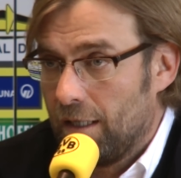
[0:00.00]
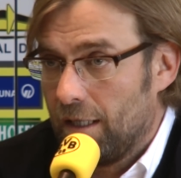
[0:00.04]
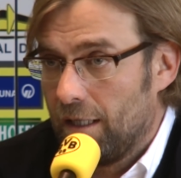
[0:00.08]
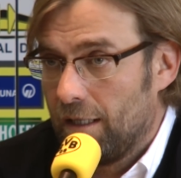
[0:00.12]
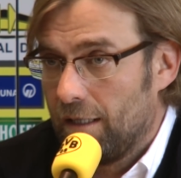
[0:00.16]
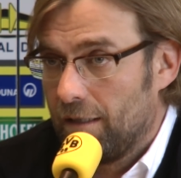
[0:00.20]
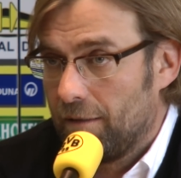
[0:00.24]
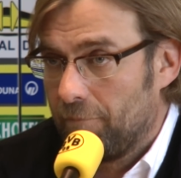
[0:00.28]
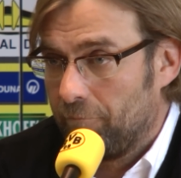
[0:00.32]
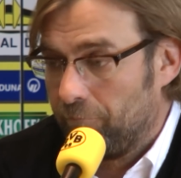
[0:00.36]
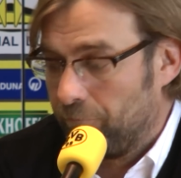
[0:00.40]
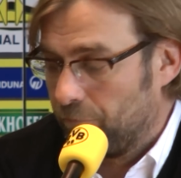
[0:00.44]

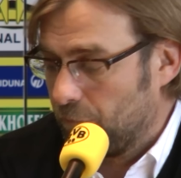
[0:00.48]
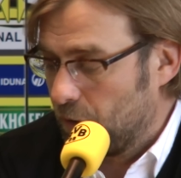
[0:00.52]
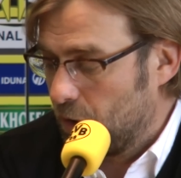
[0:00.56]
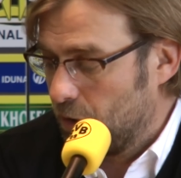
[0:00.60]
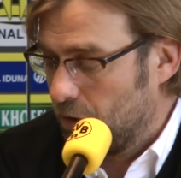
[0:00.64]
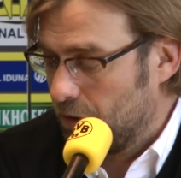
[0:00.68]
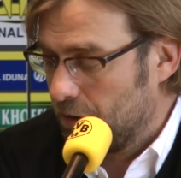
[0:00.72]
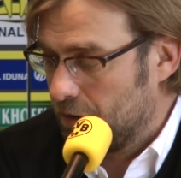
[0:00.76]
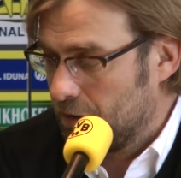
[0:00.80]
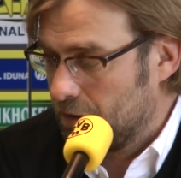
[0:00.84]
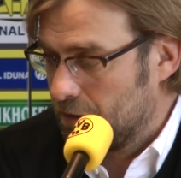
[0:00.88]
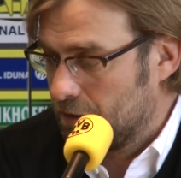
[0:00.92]
Ähm,
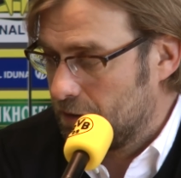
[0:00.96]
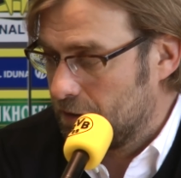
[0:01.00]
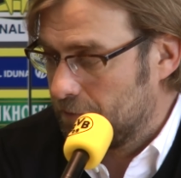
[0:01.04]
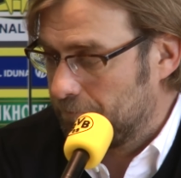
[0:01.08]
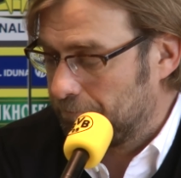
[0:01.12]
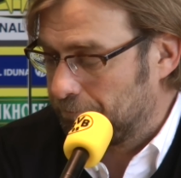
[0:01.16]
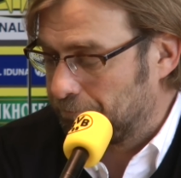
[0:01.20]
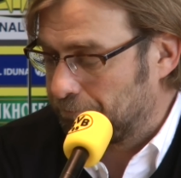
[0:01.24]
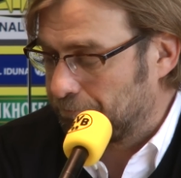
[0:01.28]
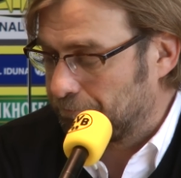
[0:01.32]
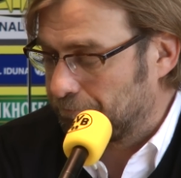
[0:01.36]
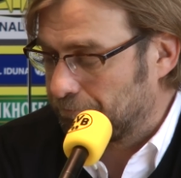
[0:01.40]
und
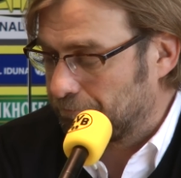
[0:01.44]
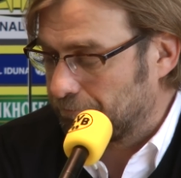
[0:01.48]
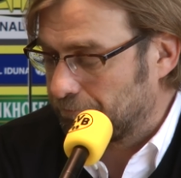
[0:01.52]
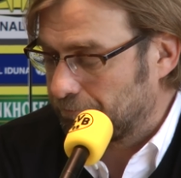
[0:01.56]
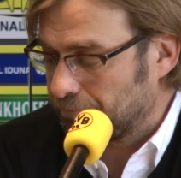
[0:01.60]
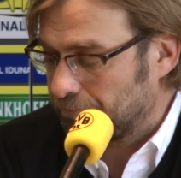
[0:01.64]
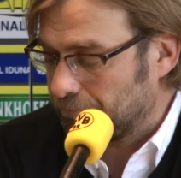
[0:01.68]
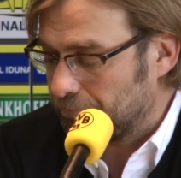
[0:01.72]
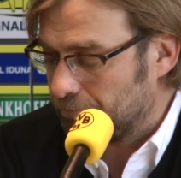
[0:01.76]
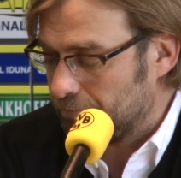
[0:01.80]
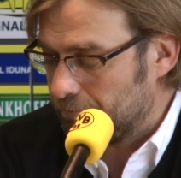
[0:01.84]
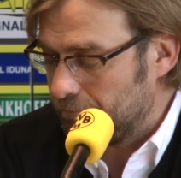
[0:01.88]

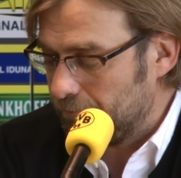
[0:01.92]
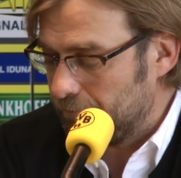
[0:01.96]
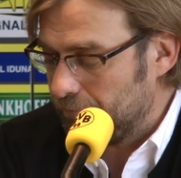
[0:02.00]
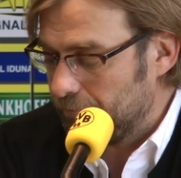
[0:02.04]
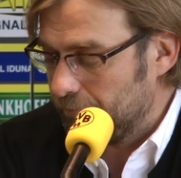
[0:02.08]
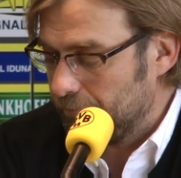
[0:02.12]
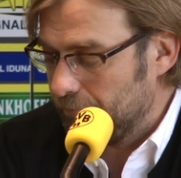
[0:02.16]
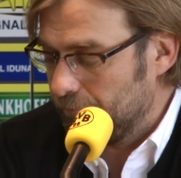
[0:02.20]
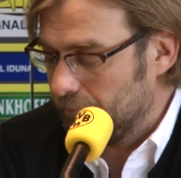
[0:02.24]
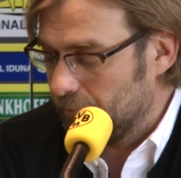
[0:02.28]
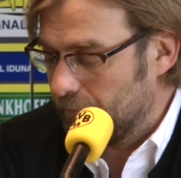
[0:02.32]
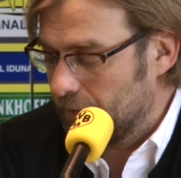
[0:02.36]

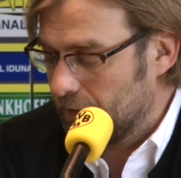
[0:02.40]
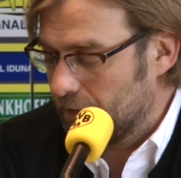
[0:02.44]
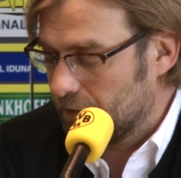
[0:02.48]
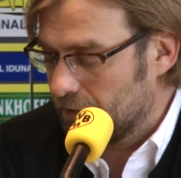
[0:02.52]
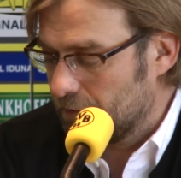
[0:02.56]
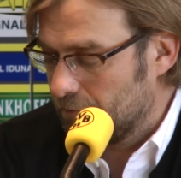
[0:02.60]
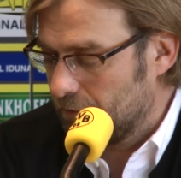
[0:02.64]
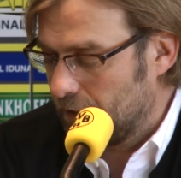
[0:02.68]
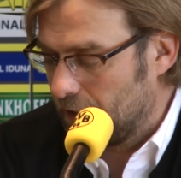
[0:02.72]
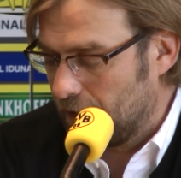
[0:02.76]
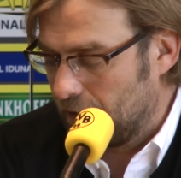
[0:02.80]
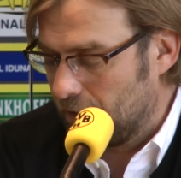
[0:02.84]

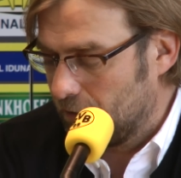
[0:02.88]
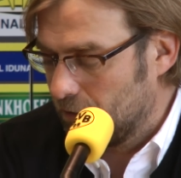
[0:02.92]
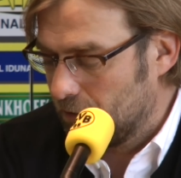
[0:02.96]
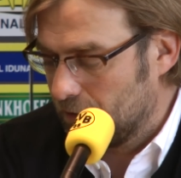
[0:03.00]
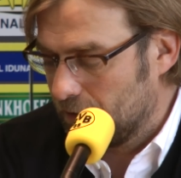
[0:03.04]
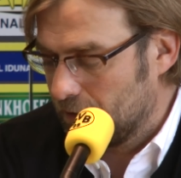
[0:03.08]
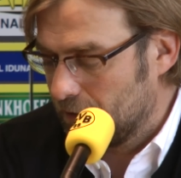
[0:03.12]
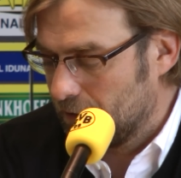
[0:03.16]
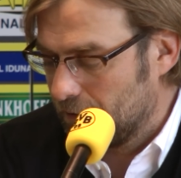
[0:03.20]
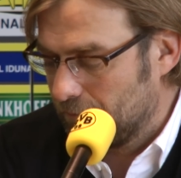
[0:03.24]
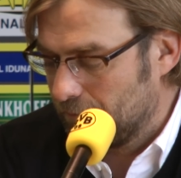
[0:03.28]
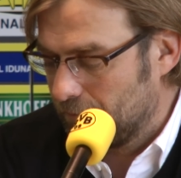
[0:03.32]
es war
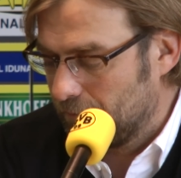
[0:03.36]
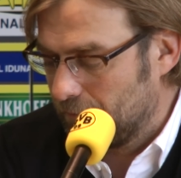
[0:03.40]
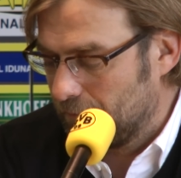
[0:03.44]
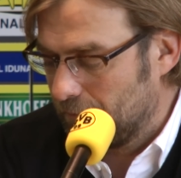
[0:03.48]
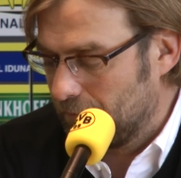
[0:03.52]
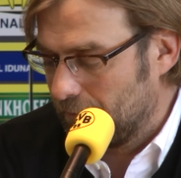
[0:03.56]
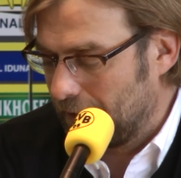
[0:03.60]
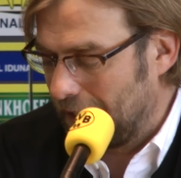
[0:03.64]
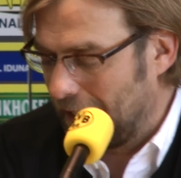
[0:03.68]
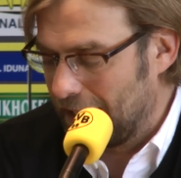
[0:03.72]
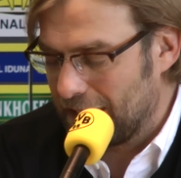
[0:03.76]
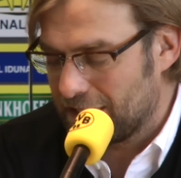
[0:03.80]
auch
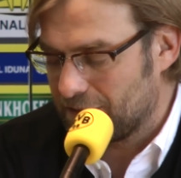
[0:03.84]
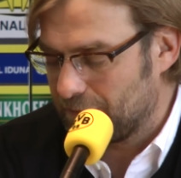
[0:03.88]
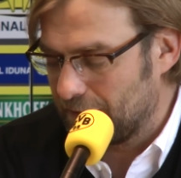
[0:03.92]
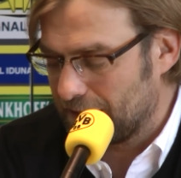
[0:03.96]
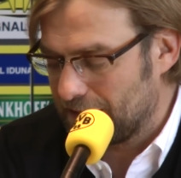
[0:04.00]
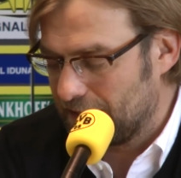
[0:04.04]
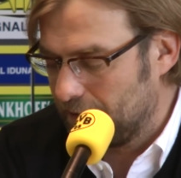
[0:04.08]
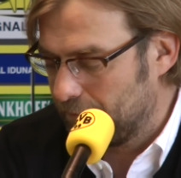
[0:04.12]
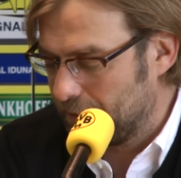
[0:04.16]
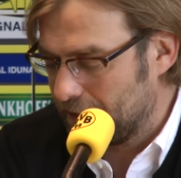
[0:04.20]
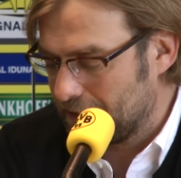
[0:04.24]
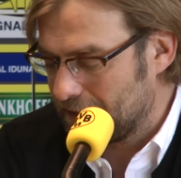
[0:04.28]
alles, was
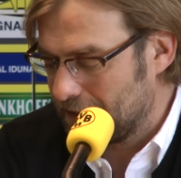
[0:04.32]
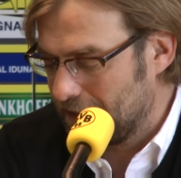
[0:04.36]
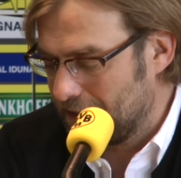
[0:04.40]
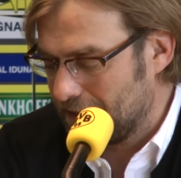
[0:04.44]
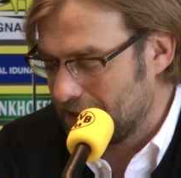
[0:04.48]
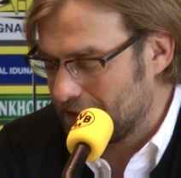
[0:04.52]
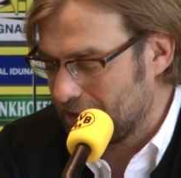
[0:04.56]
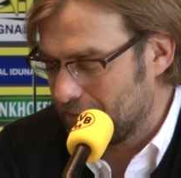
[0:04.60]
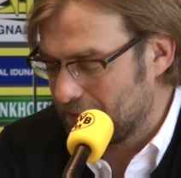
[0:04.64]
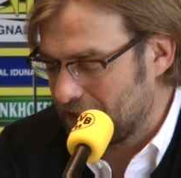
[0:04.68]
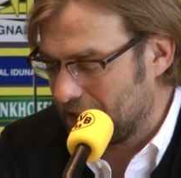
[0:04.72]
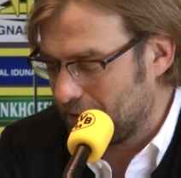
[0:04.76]
hier passiert
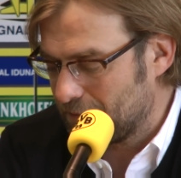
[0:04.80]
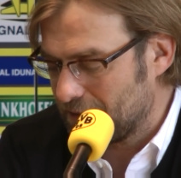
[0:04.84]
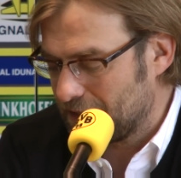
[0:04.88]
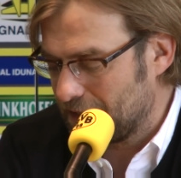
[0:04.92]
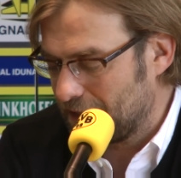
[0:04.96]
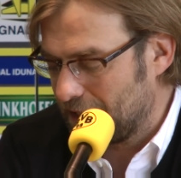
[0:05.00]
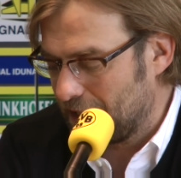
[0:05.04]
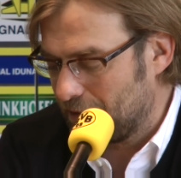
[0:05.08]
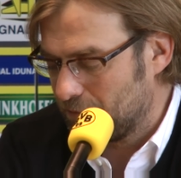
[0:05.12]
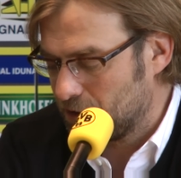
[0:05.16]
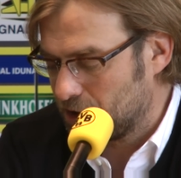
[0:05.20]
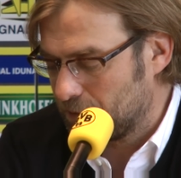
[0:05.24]
ist am Samstag
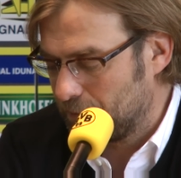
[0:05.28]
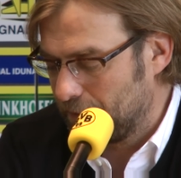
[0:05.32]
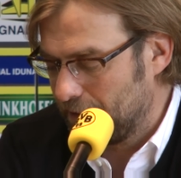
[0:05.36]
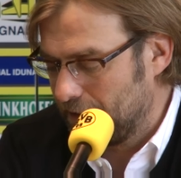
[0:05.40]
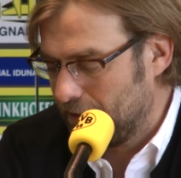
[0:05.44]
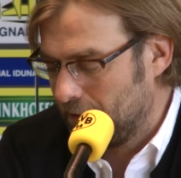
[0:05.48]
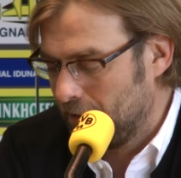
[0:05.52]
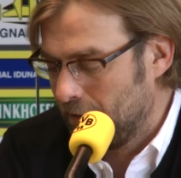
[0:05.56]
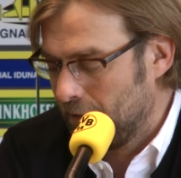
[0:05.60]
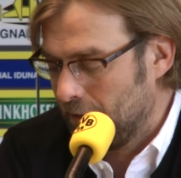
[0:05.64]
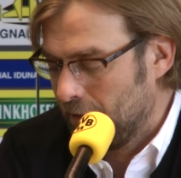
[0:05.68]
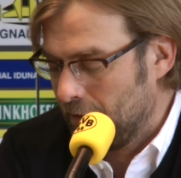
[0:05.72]
nach dem
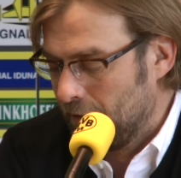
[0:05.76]
Spiel,